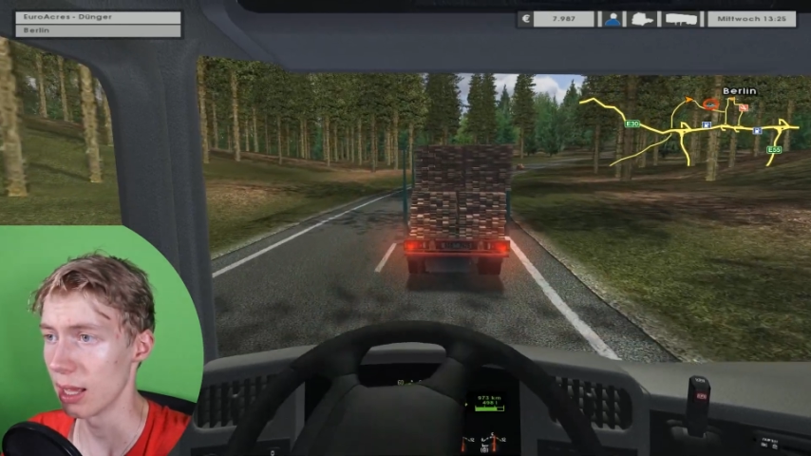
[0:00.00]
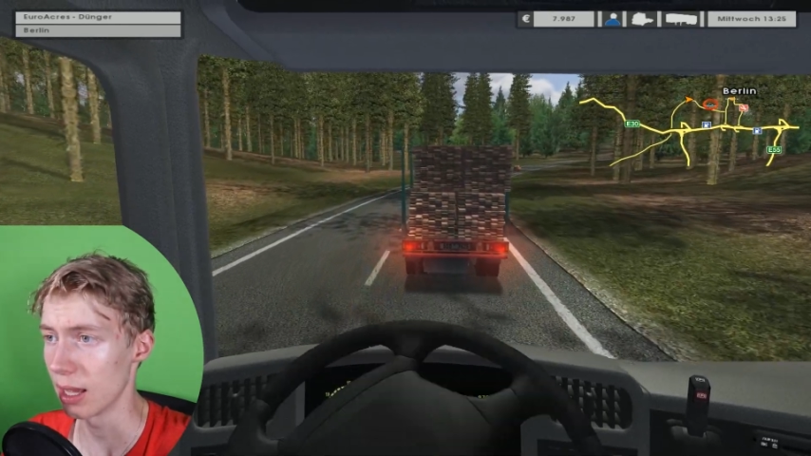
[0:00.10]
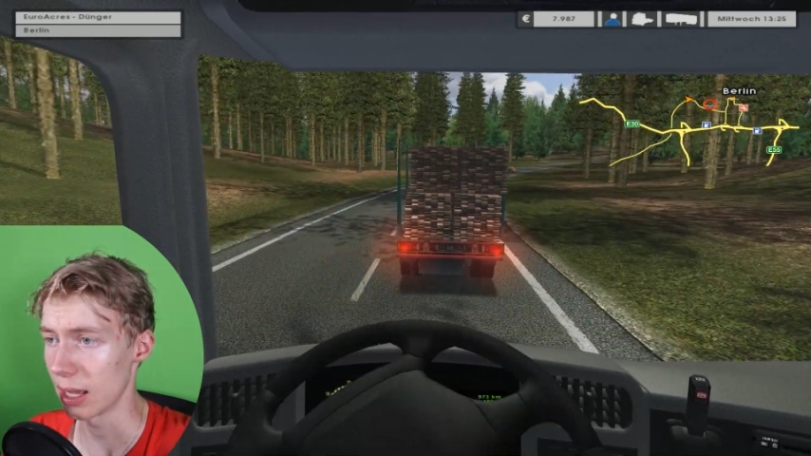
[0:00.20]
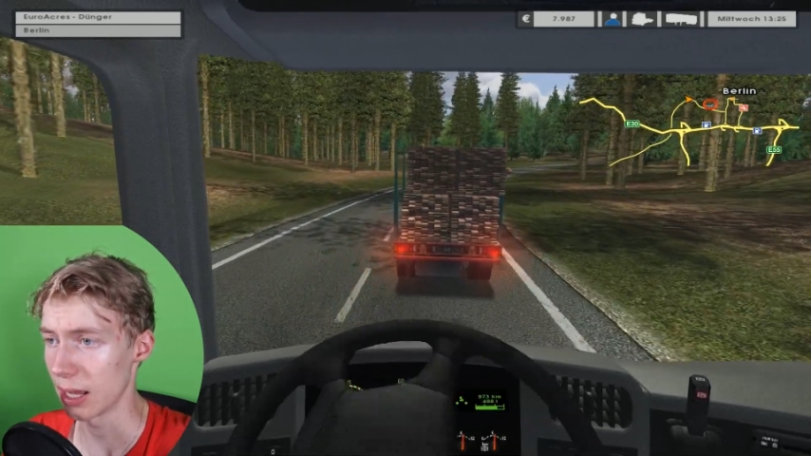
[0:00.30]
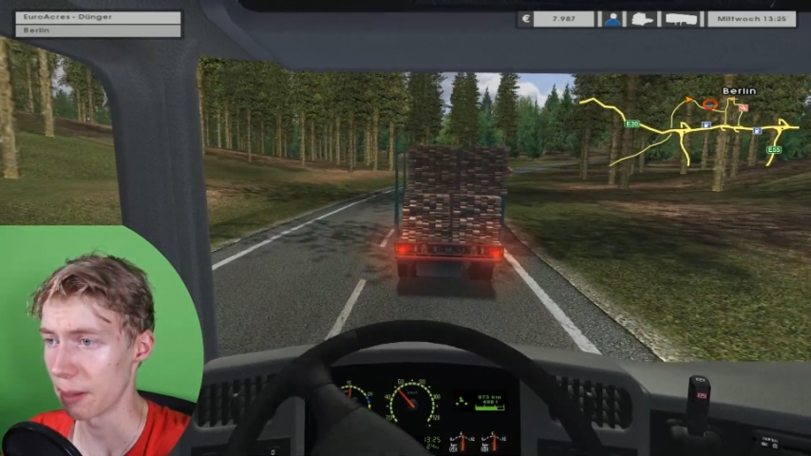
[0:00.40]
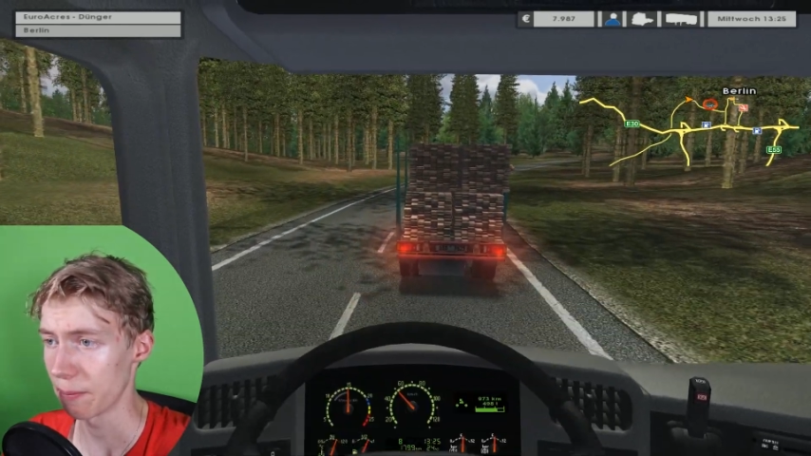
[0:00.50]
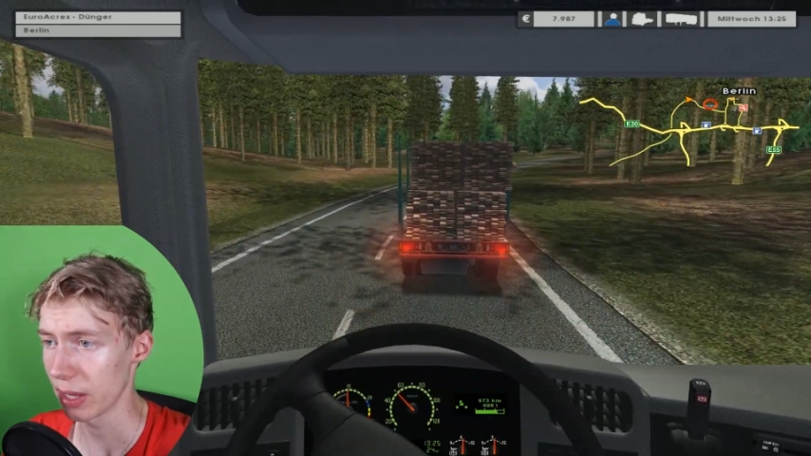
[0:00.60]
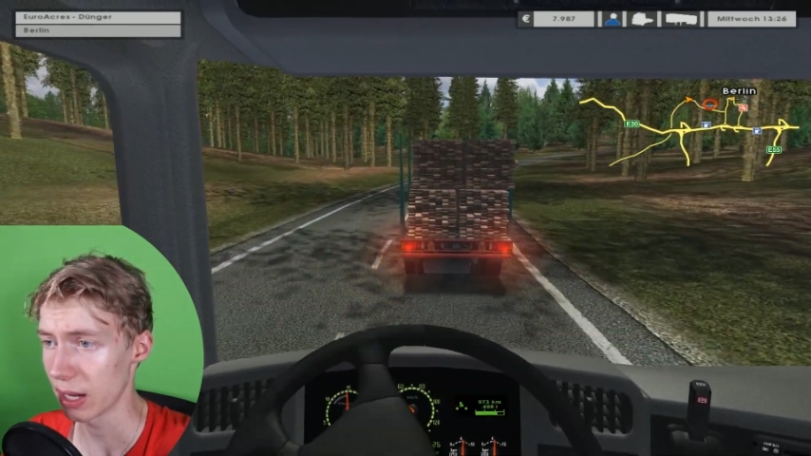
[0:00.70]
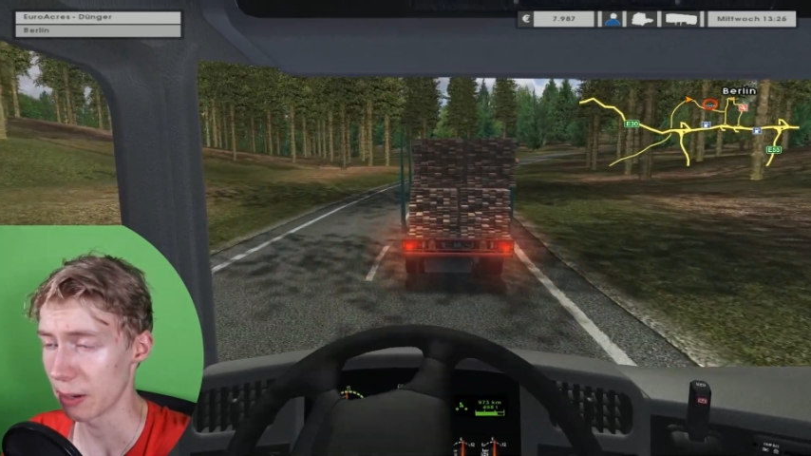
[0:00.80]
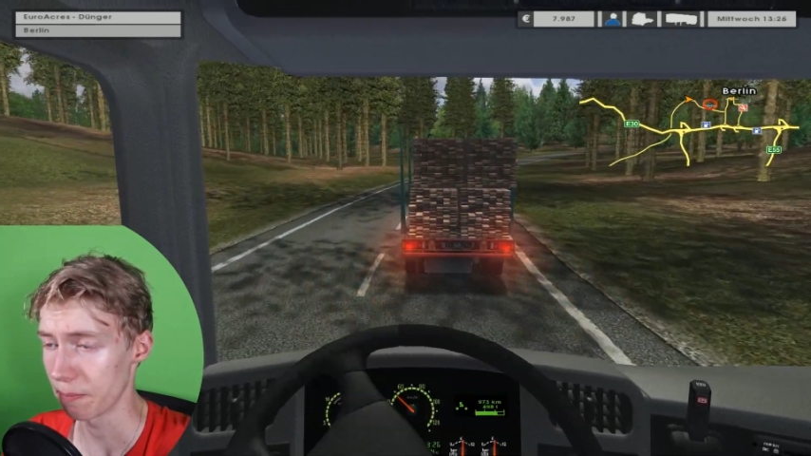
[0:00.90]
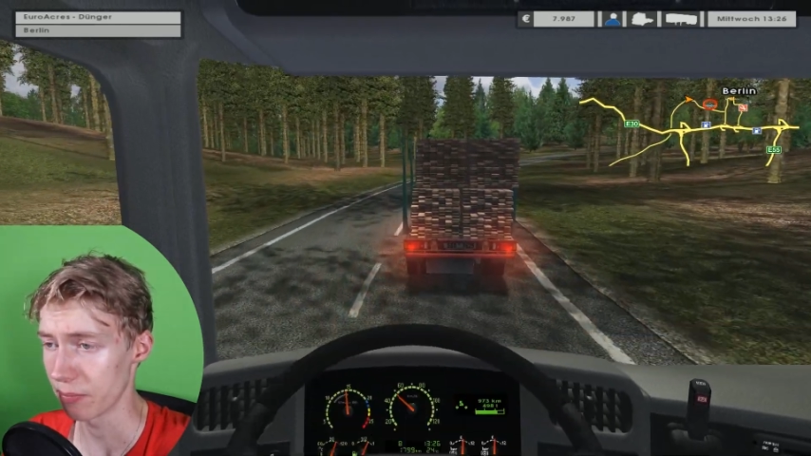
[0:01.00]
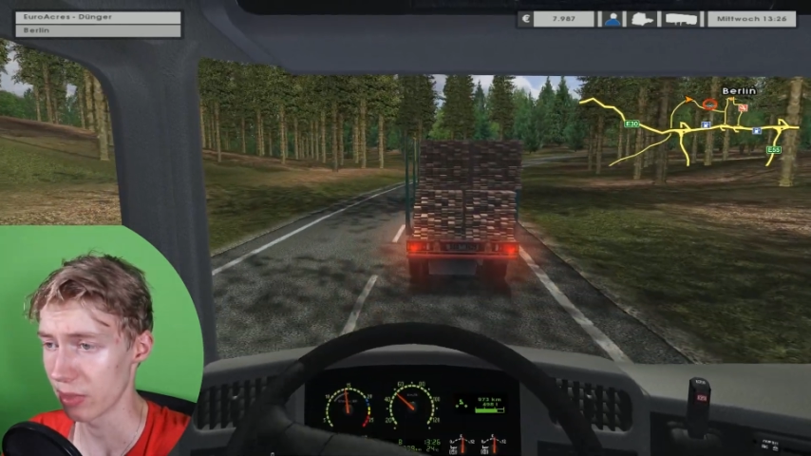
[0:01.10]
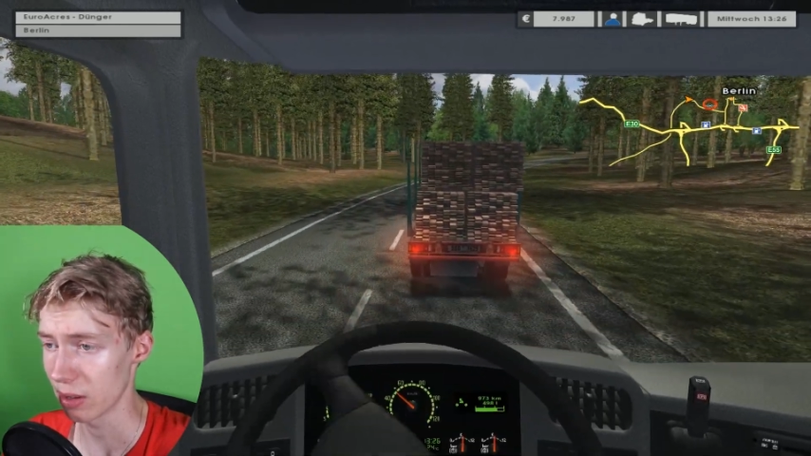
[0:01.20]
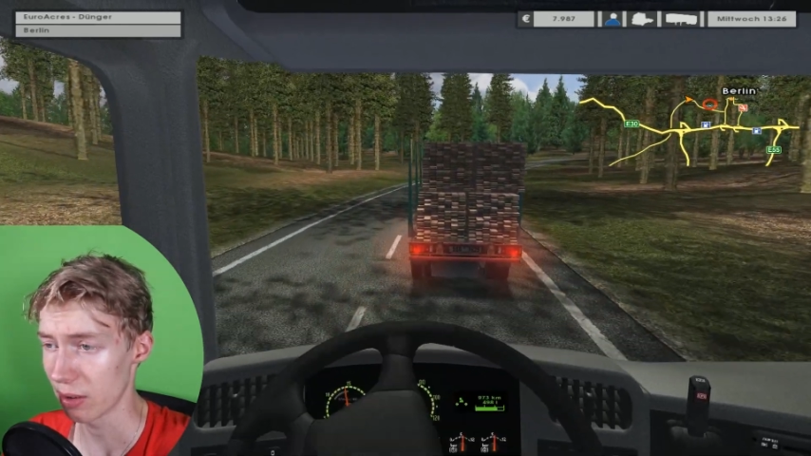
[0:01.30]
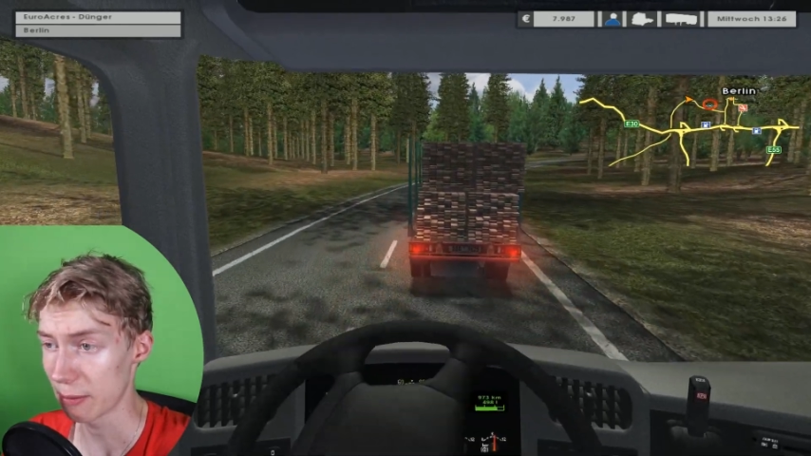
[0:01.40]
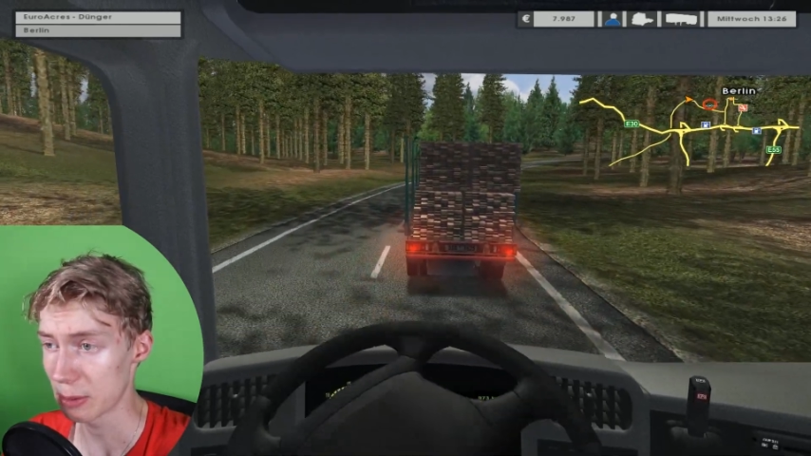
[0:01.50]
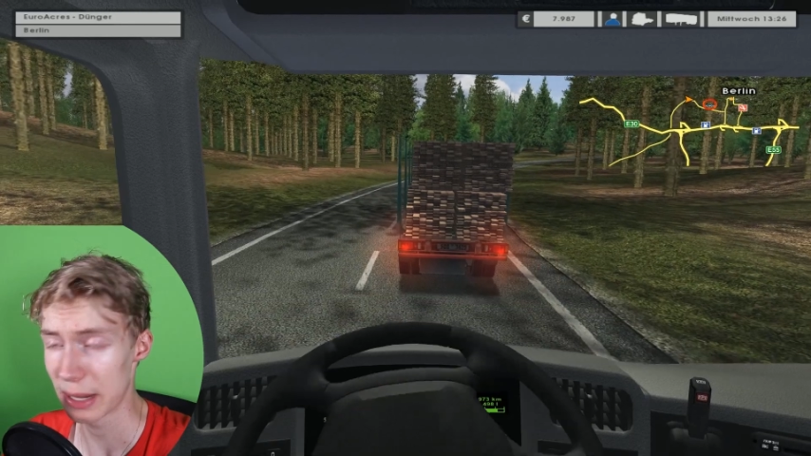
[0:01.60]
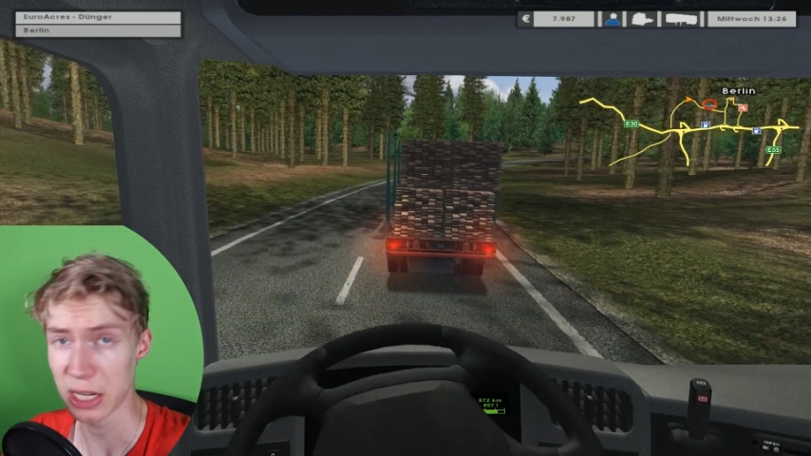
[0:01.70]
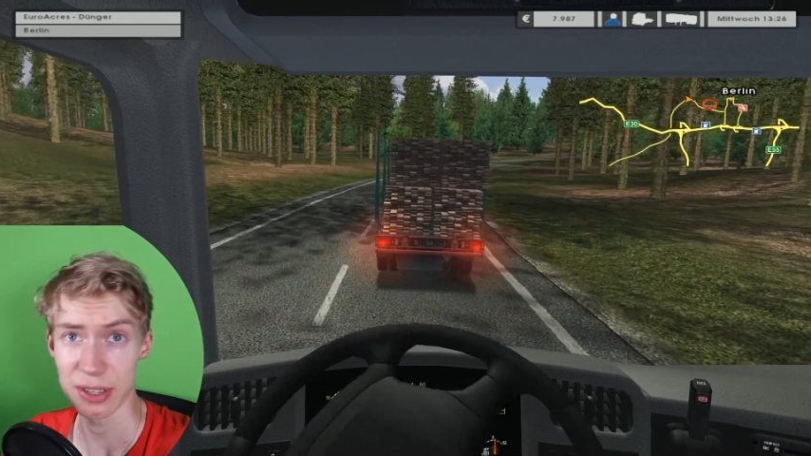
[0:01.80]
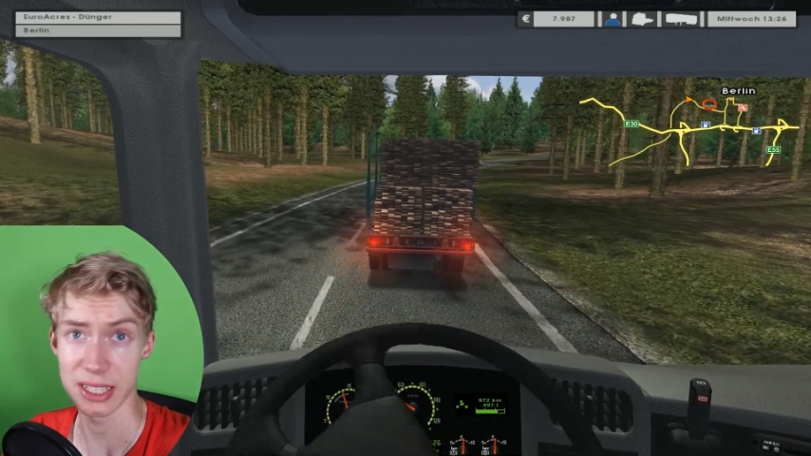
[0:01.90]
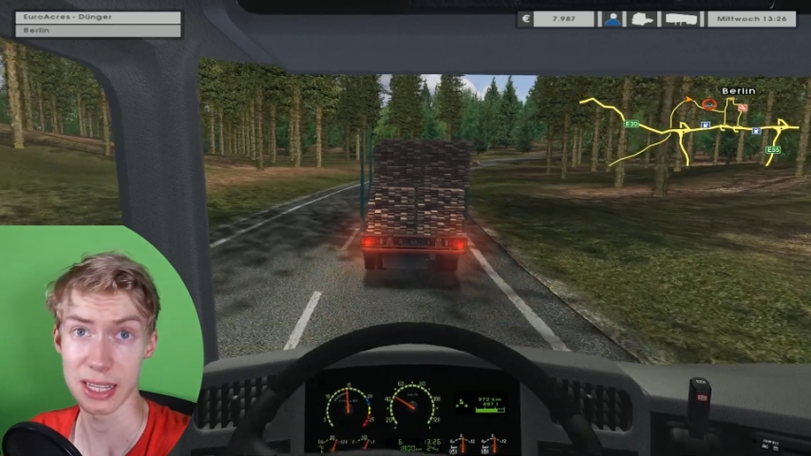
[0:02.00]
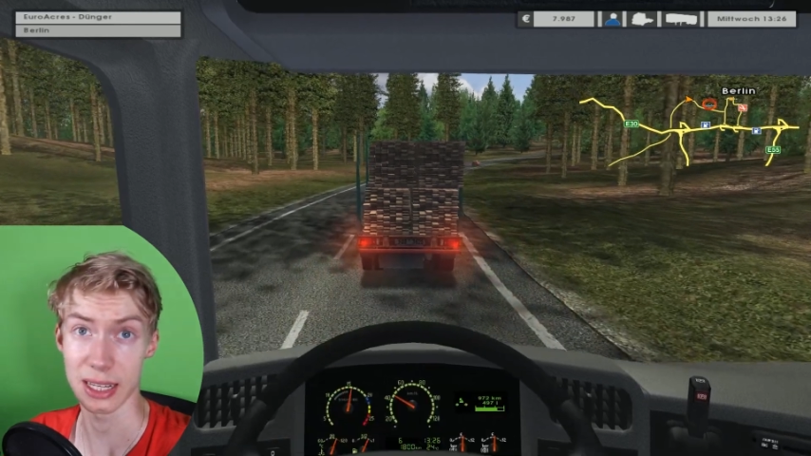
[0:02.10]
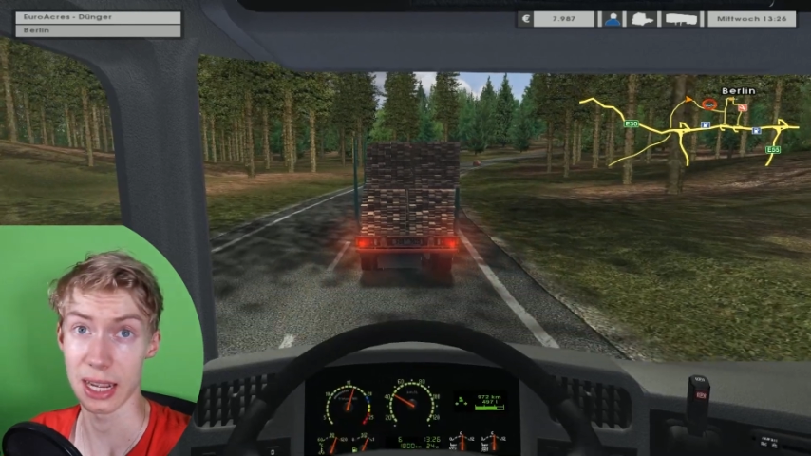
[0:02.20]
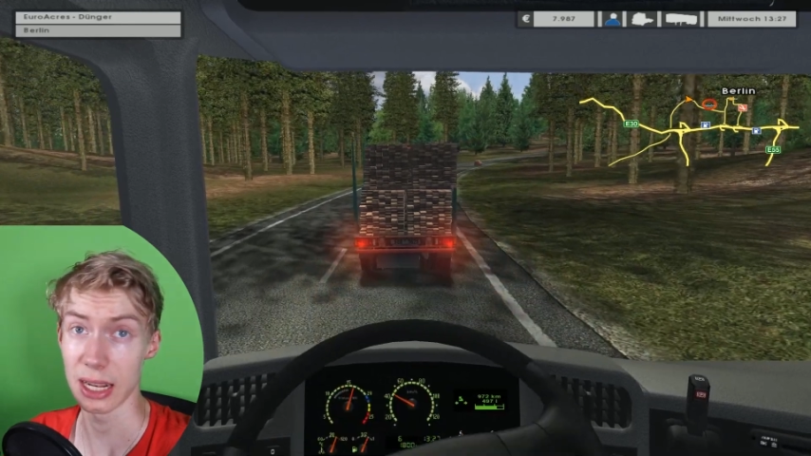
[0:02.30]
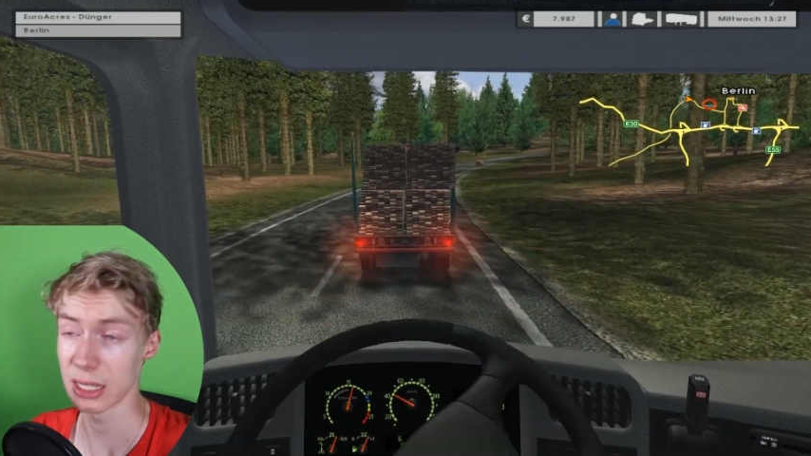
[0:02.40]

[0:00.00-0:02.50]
Ähm, ja, der Jorgen Splash war sehr, sehr geil.